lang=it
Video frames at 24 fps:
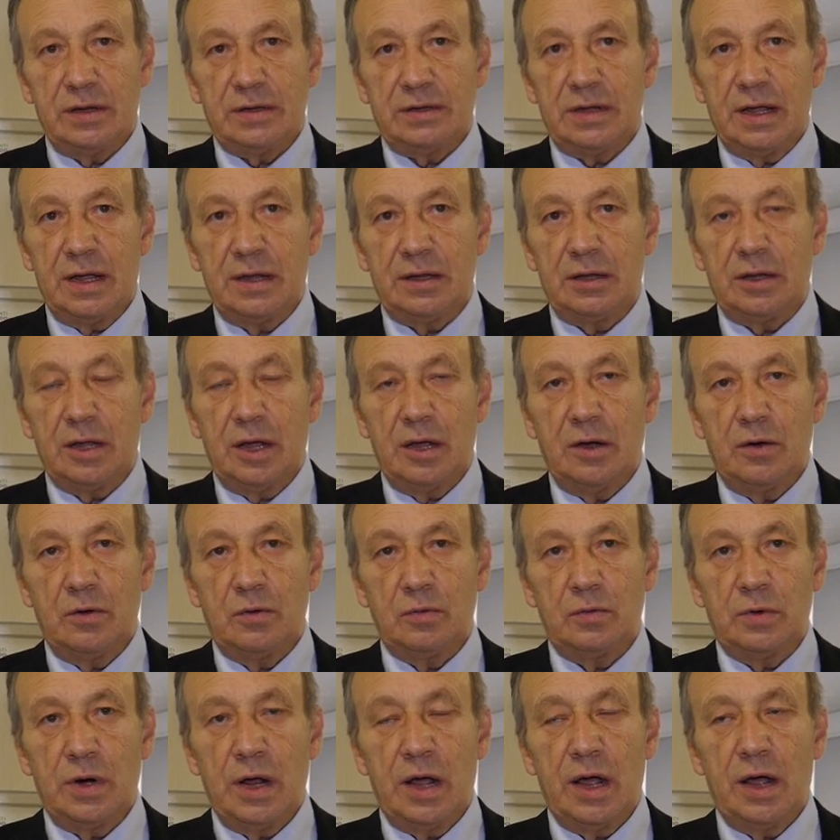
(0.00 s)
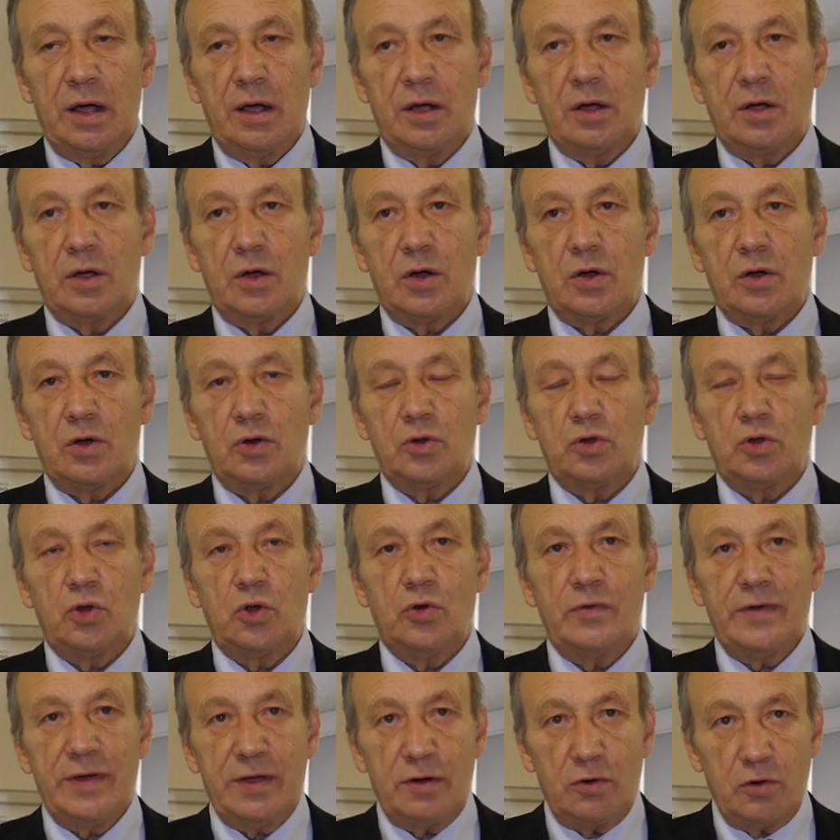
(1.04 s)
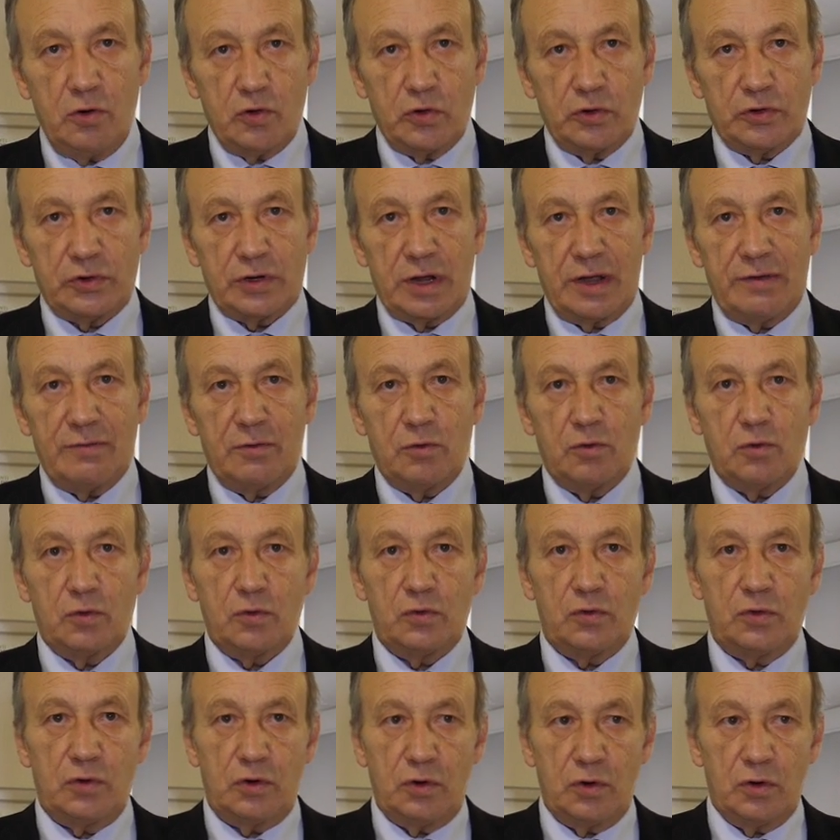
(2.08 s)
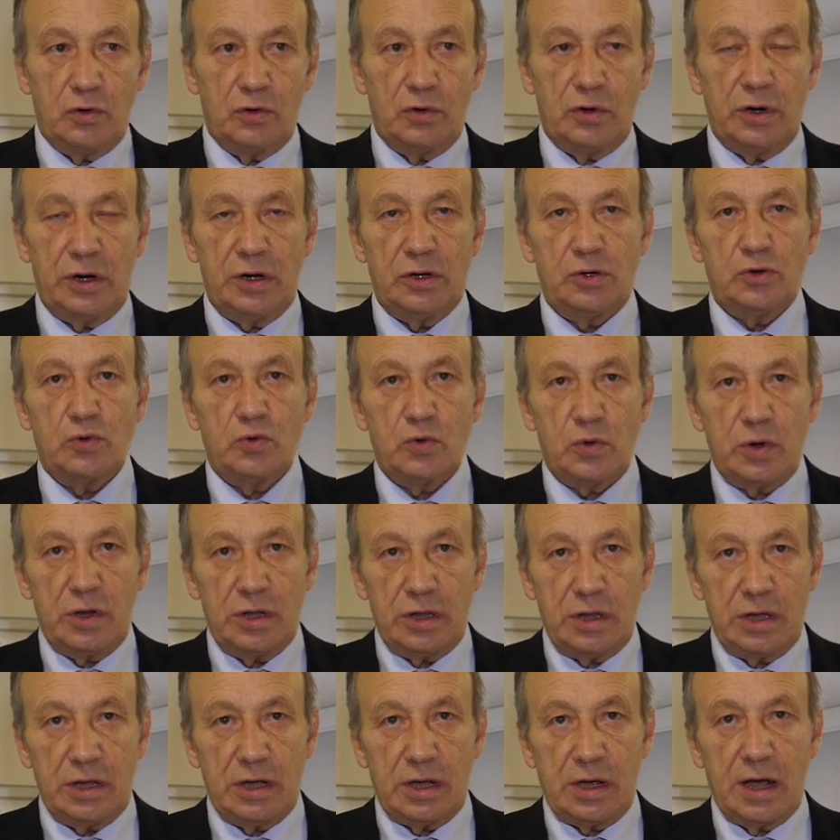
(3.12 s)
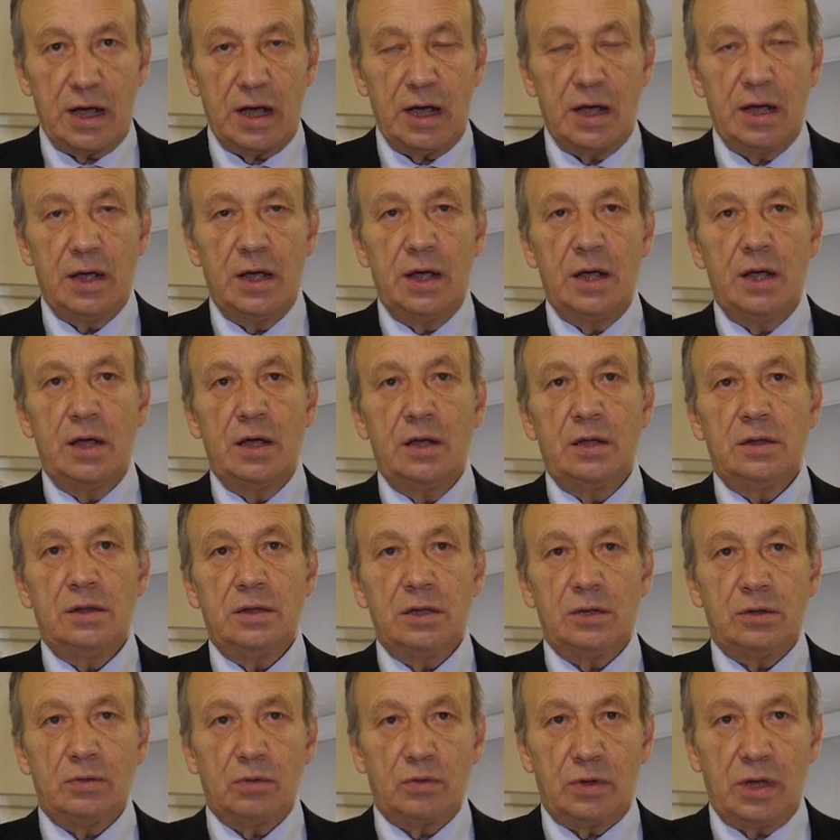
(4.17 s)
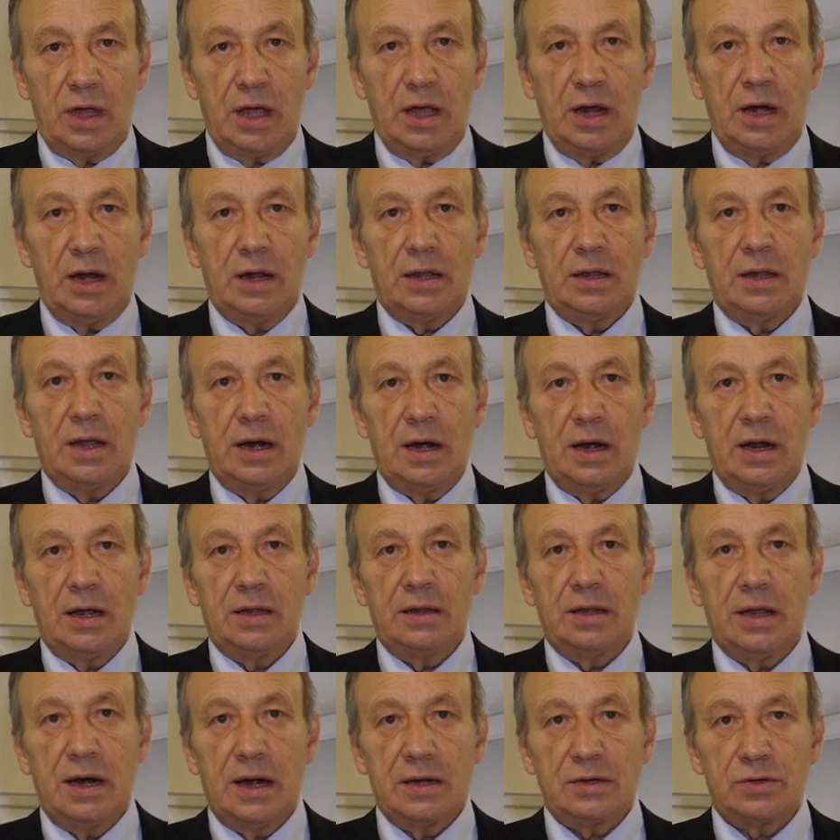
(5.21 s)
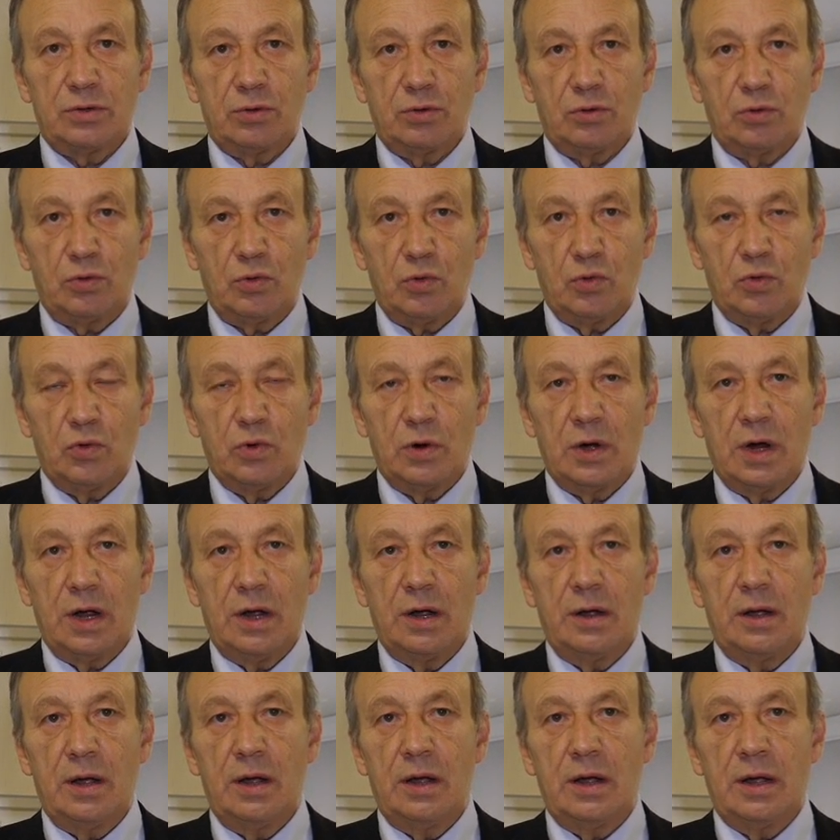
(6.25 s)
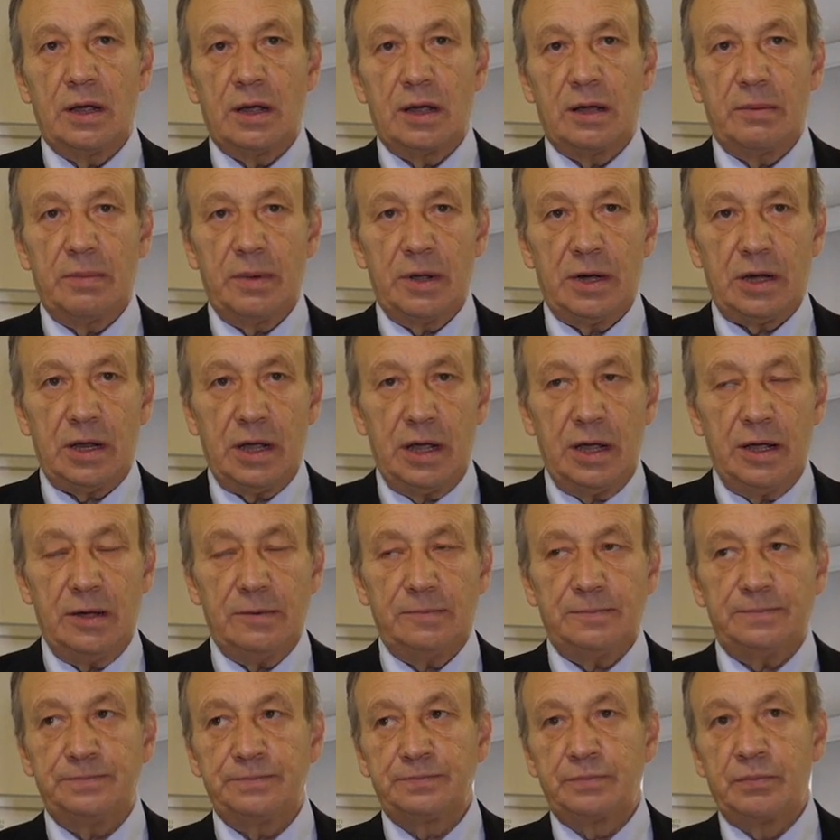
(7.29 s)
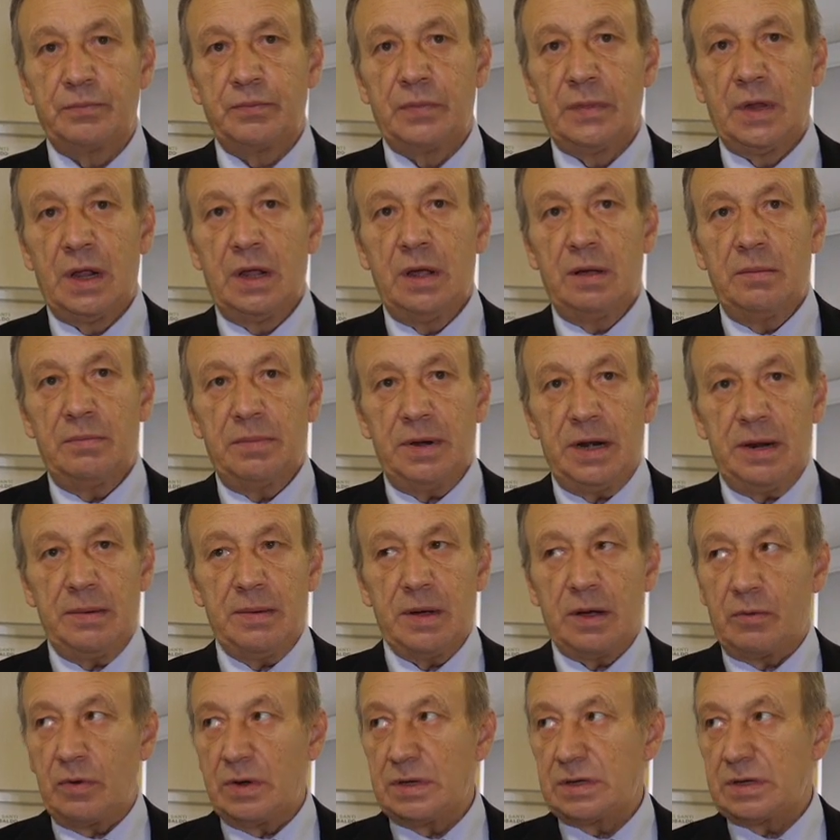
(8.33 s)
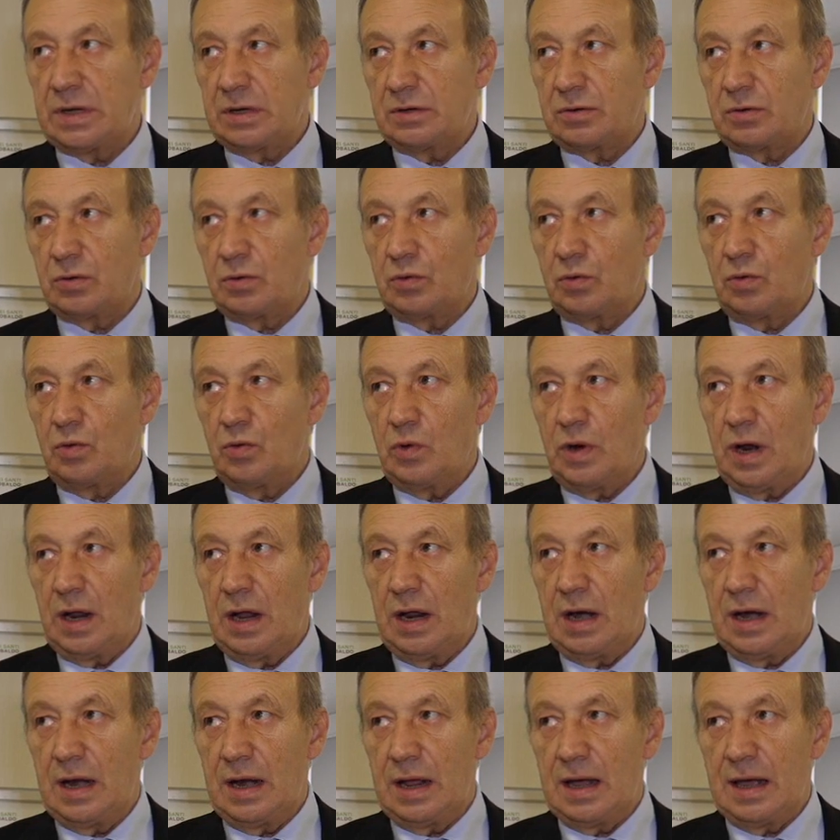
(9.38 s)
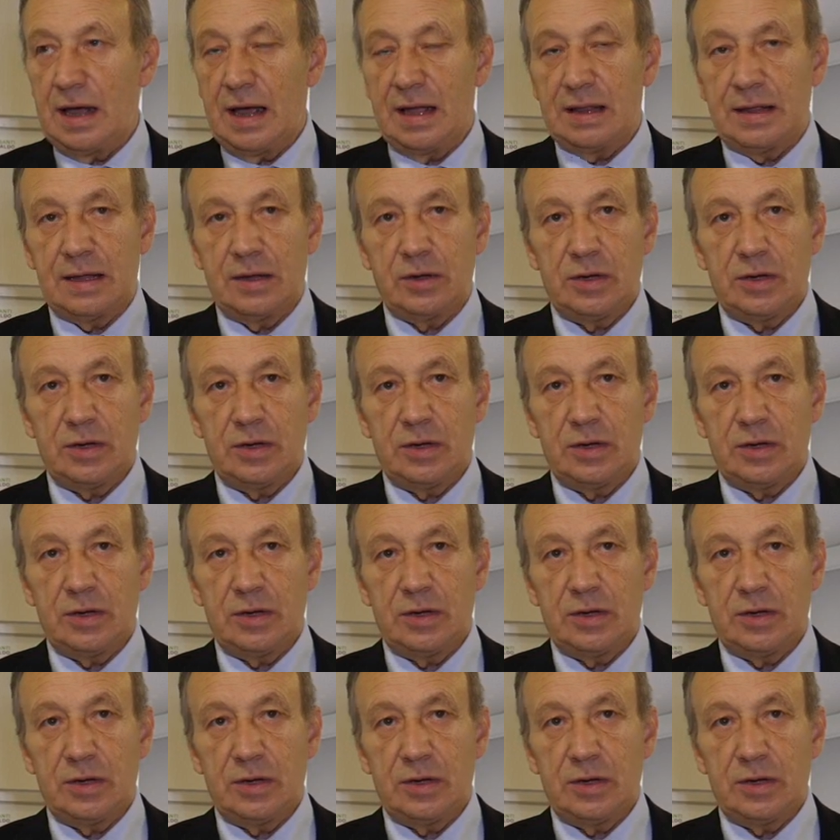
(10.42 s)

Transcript: è stata una doverosa evoluzione giuridica di tutela della, della struttura, anche perché Prima questa struttura era legata